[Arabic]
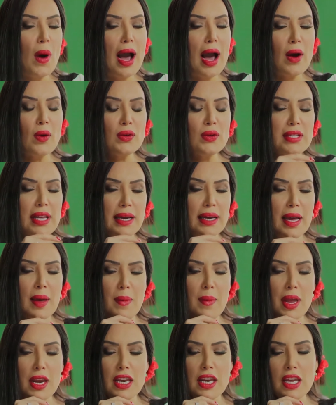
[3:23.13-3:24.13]
وعاوزه
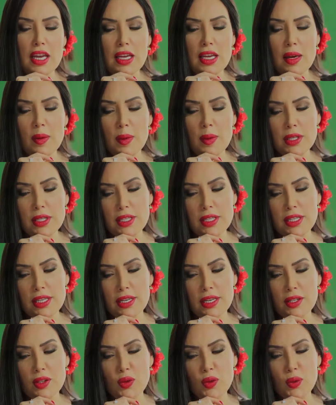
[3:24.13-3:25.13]
كمان ايه يا
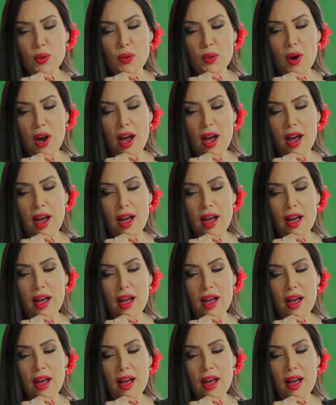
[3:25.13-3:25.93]
بنتي يا توحه